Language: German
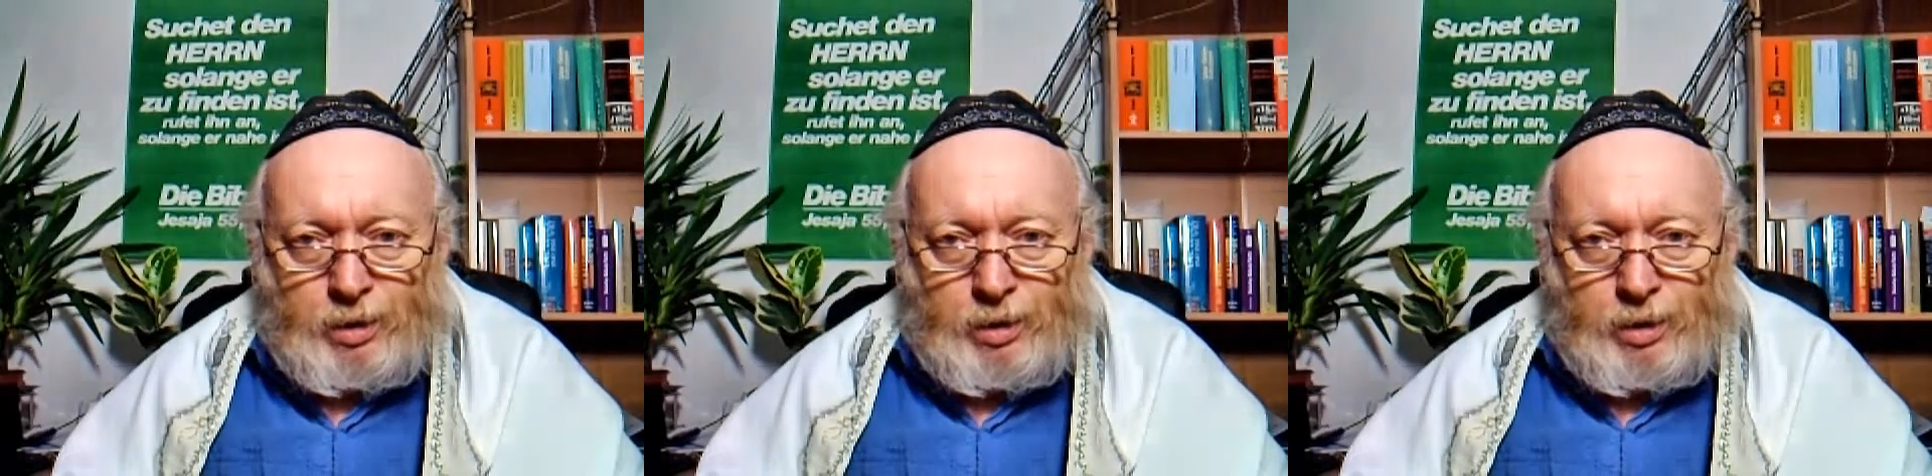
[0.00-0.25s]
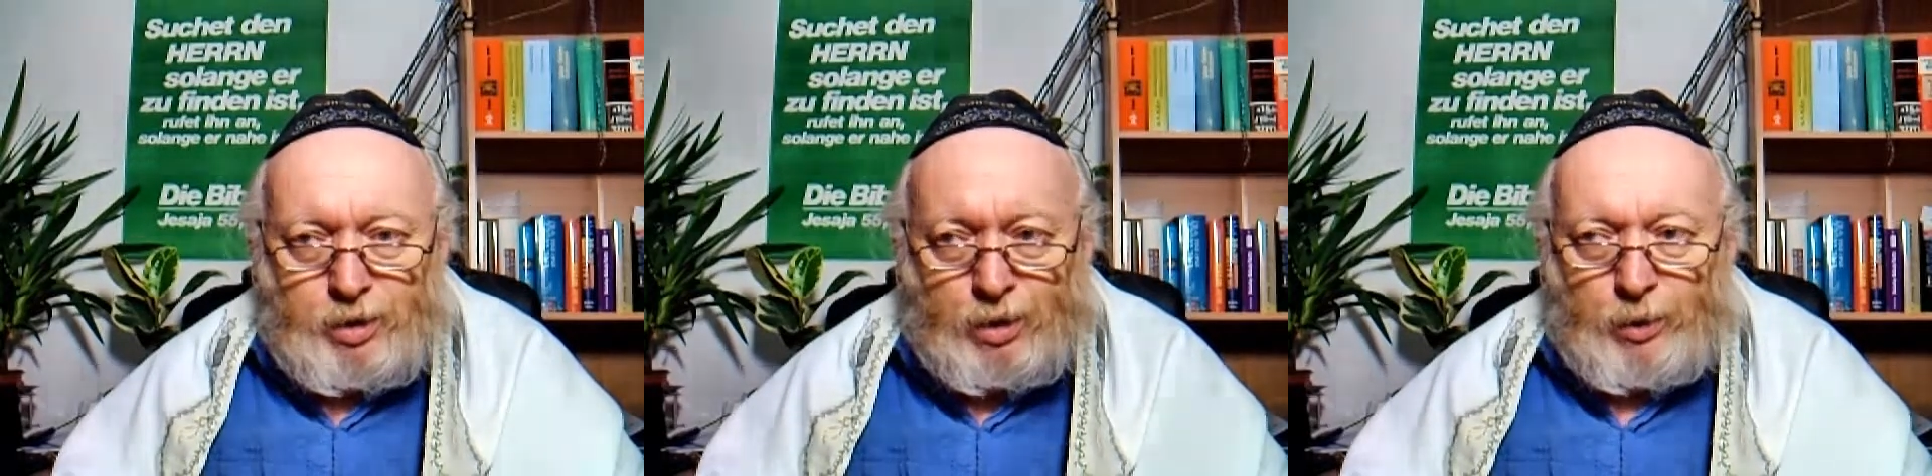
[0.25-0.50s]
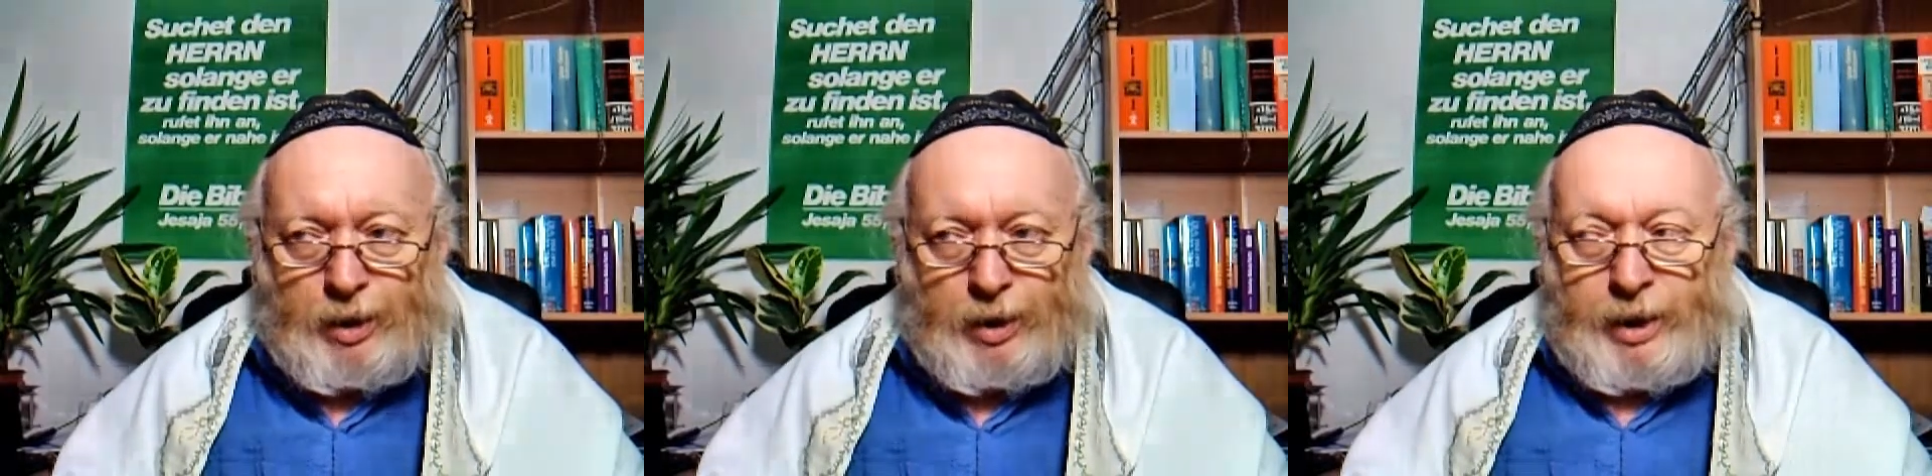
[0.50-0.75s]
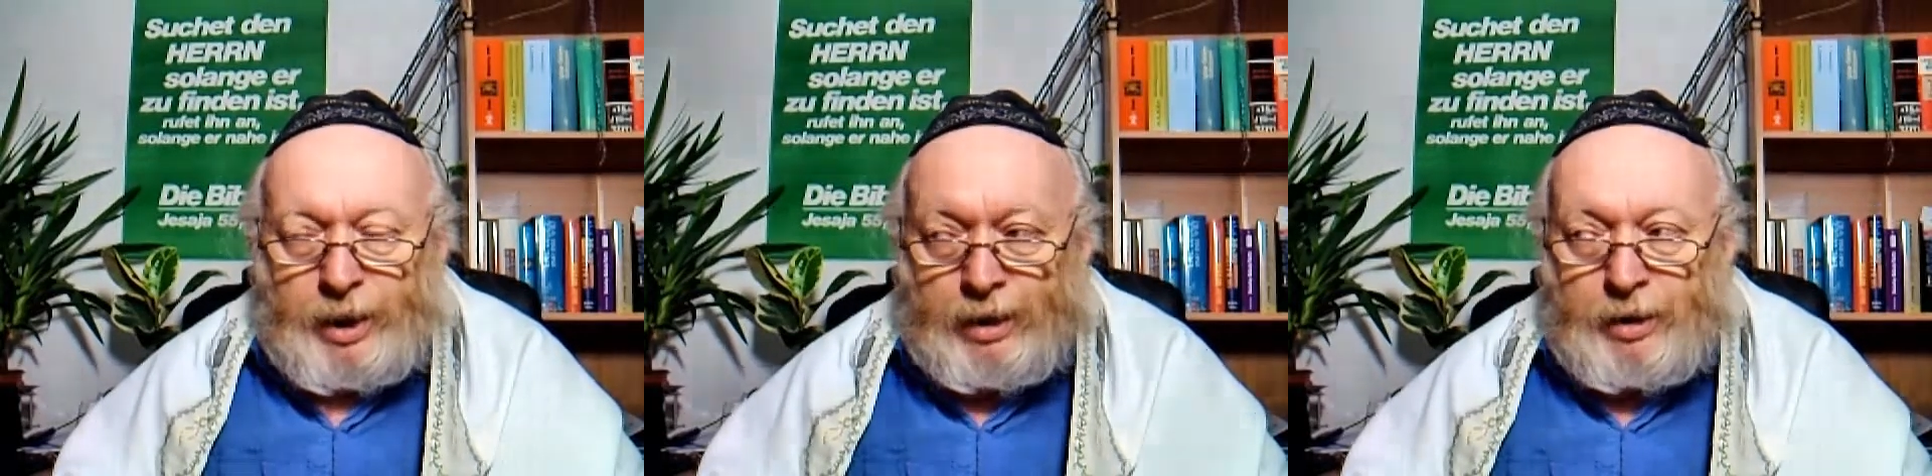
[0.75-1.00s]
das tolle
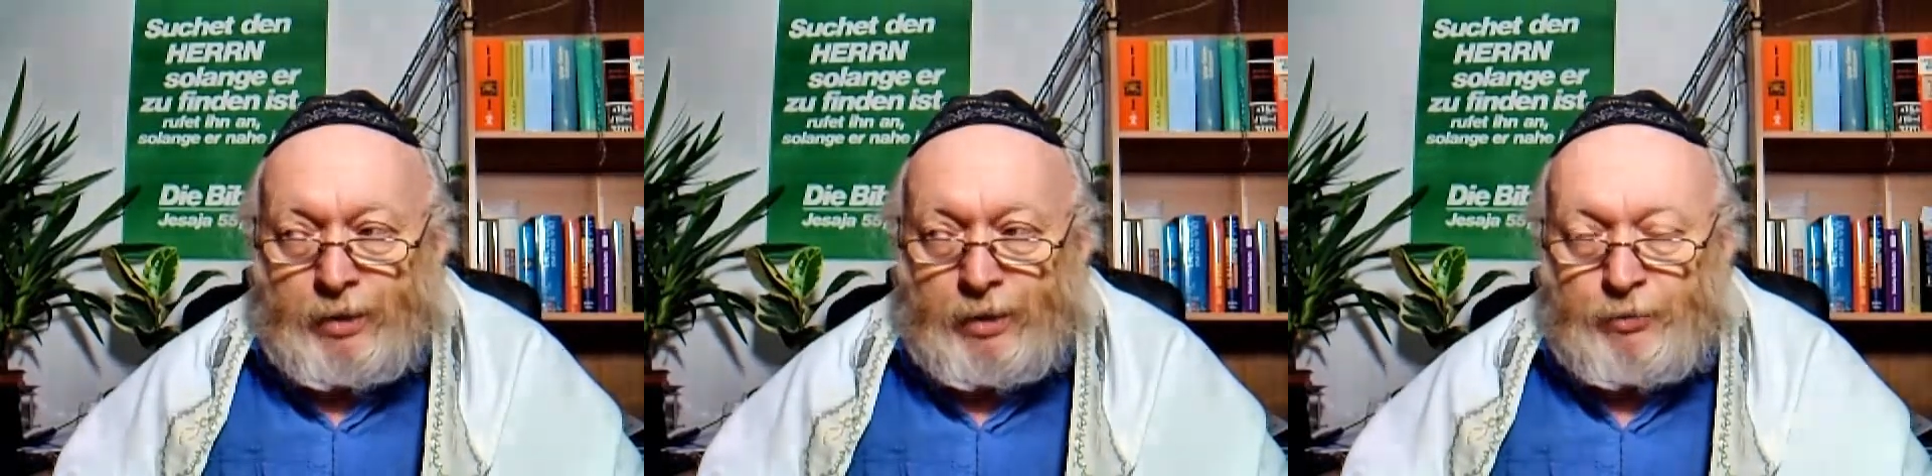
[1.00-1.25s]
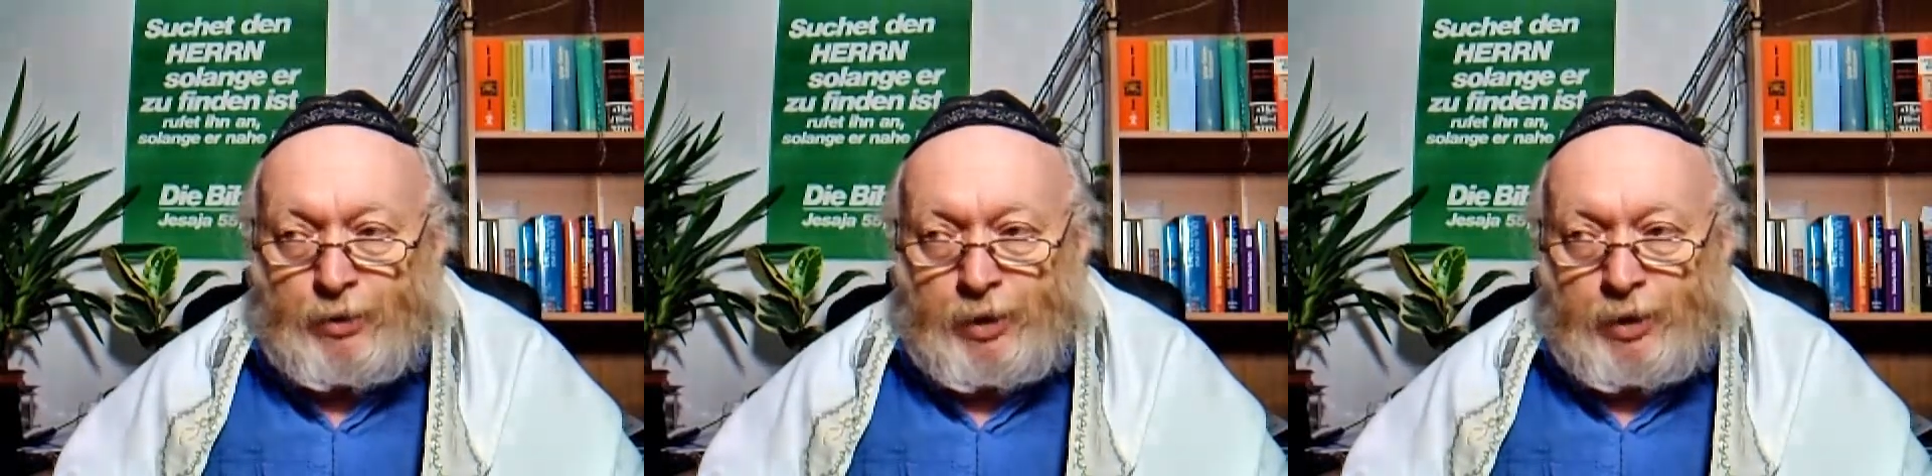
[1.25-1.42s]
Handy von